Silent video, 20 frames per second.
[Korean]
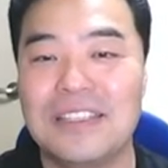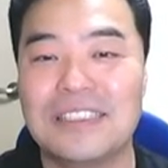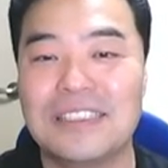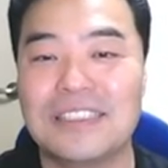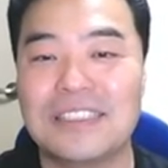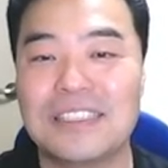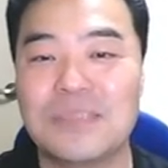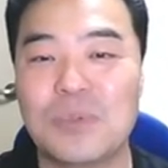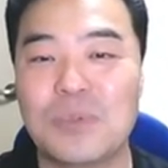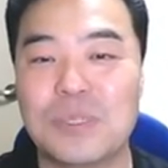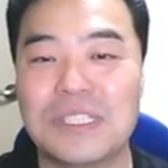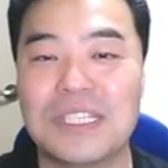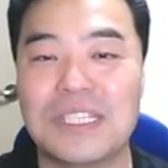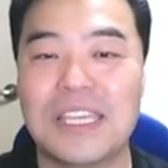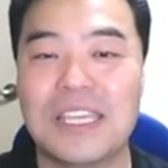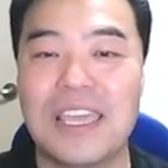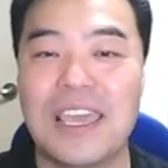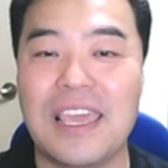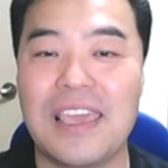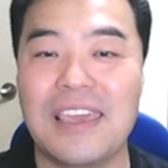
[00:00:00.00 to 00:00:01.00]
지금
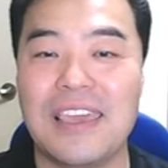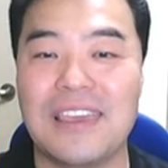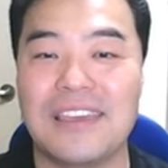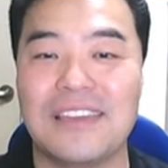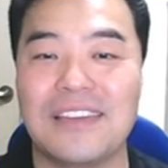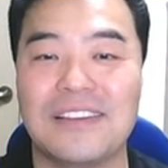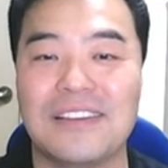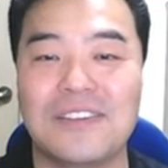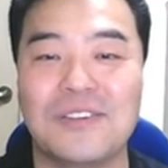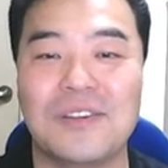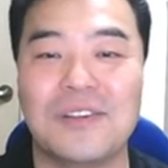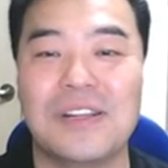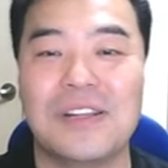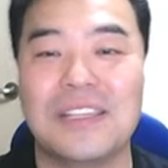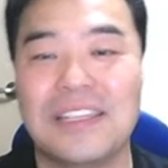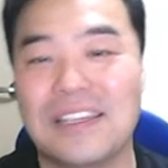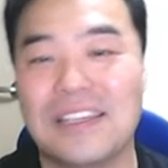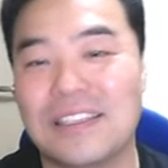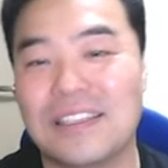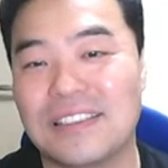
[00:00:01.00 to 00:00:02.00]
보시기에, 어,
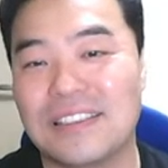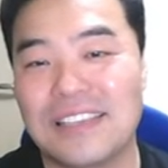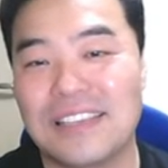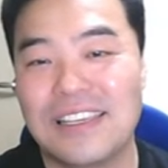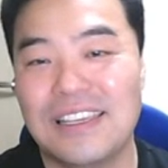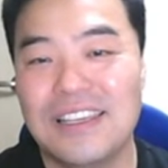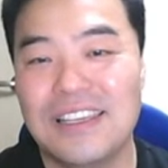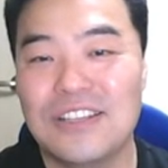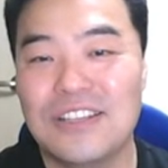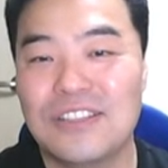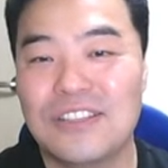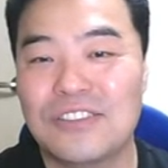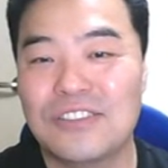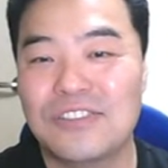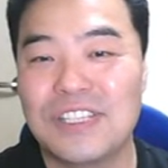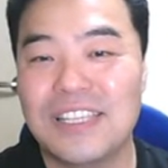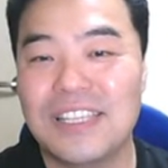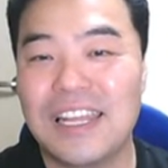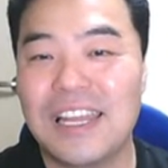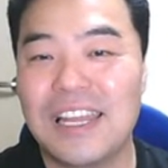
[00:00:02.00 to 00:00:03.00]
일단,
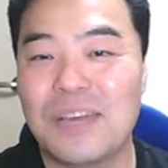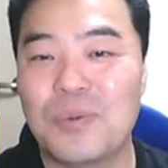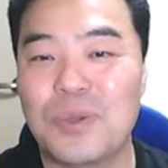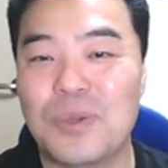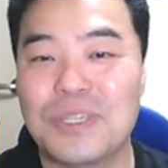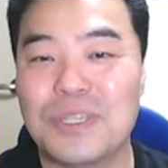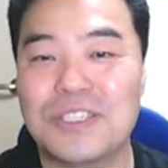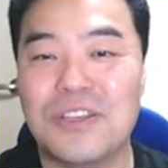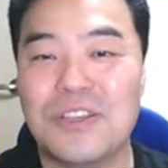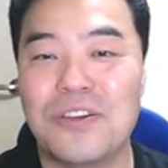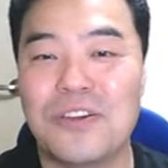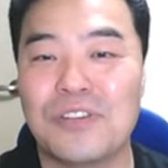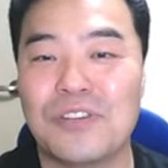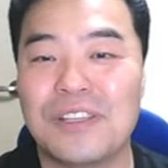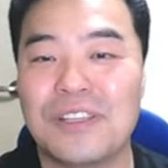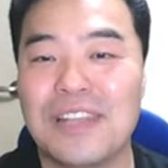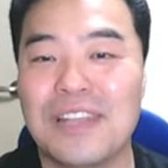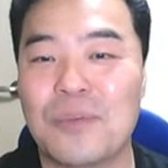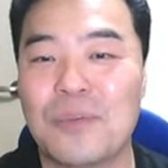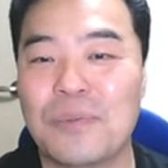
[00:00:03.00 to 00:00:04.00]
우리나라가 보이죠?
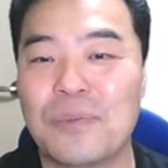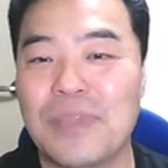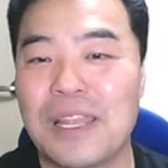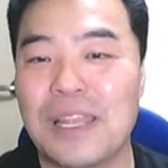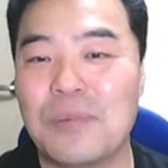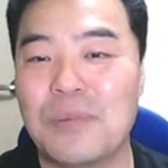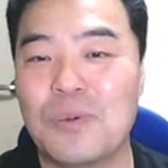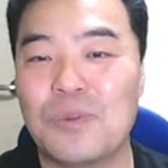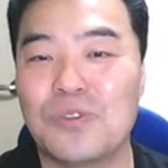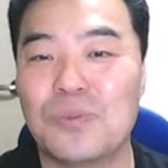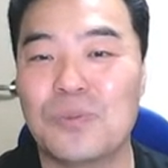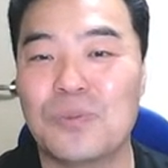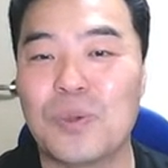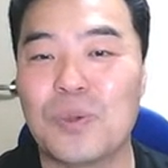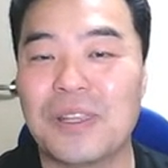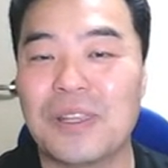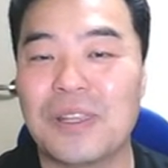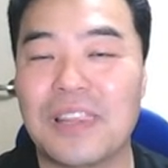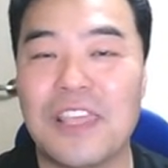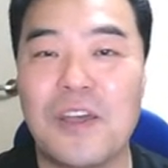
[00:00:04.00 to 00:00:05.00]
우리나라 옆에 일본도
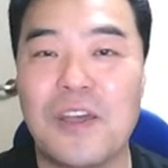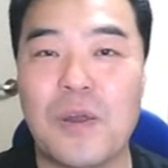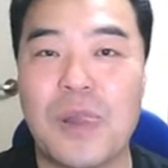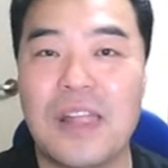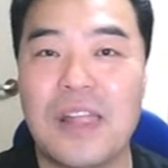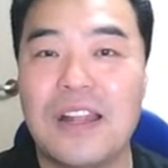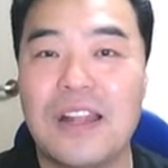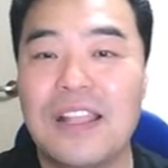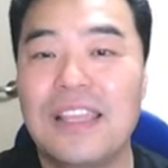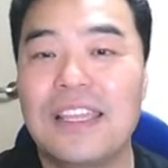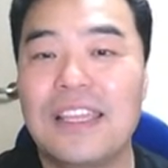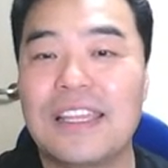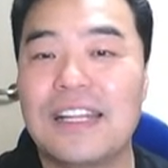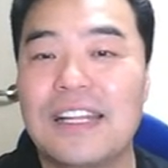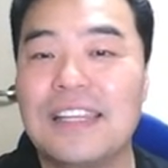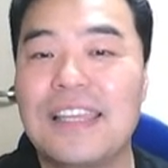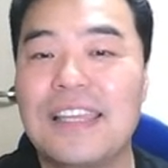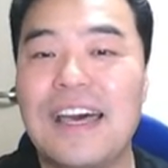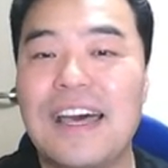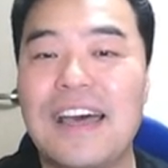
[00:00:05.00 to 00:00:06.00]
보이는데요.
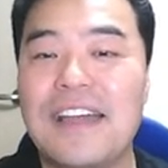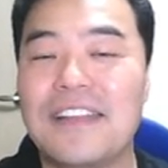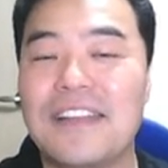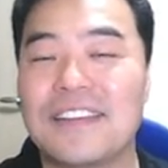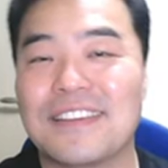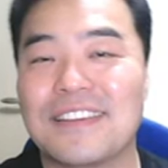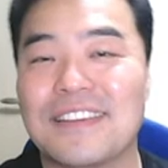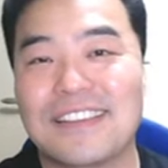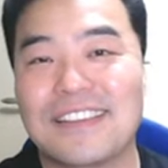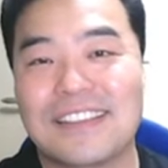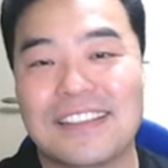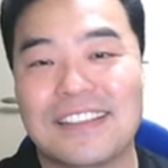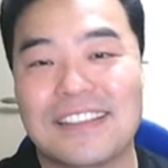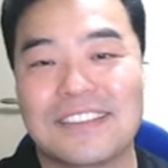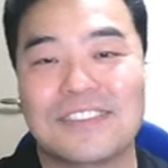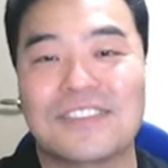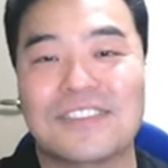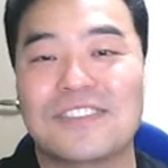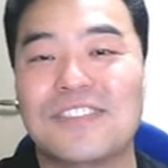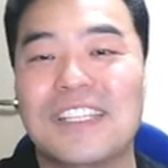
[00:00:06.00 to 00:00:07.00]
일단,
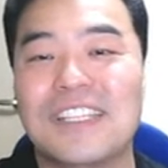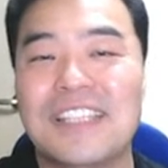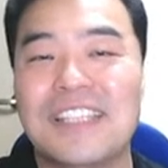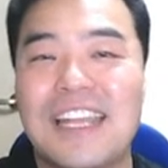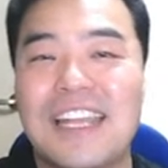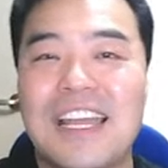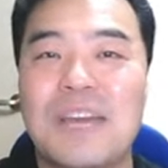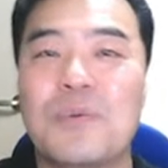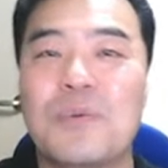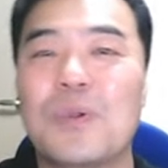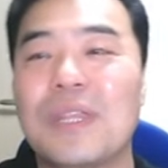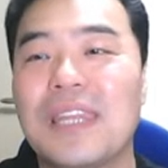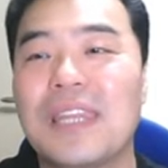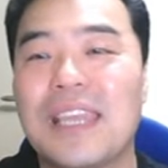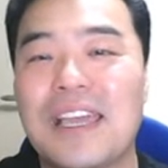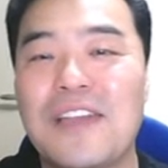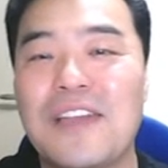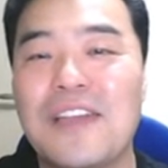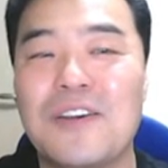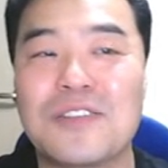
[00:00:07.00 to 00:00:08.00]
우리나라가
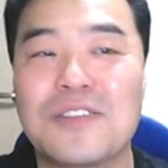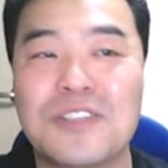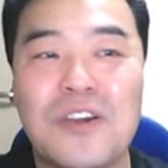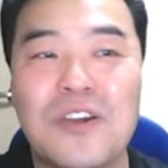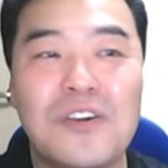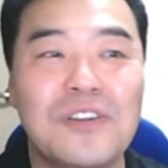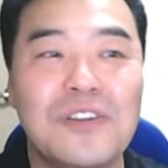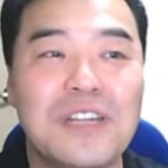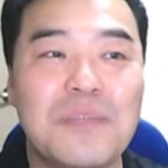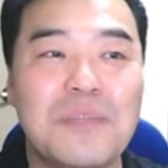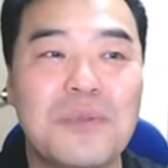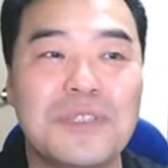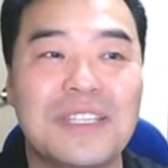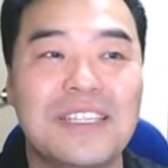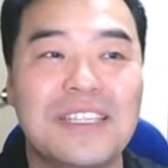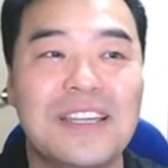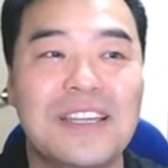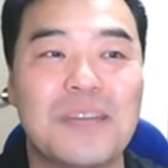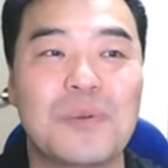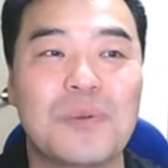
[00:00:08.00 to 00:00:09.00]
보이니까요. 서울을 한번
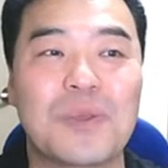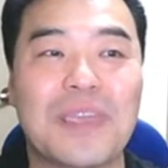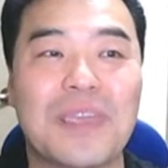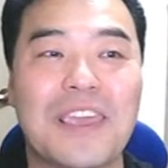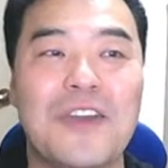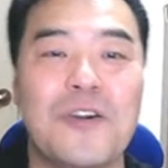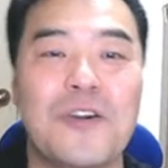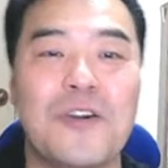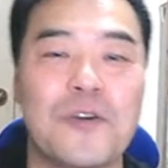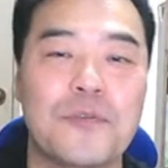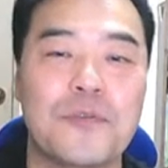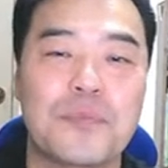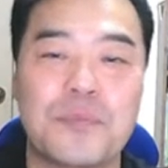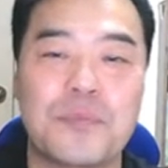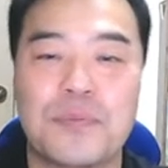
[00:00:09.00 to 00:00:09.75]
찾아가 볼게요.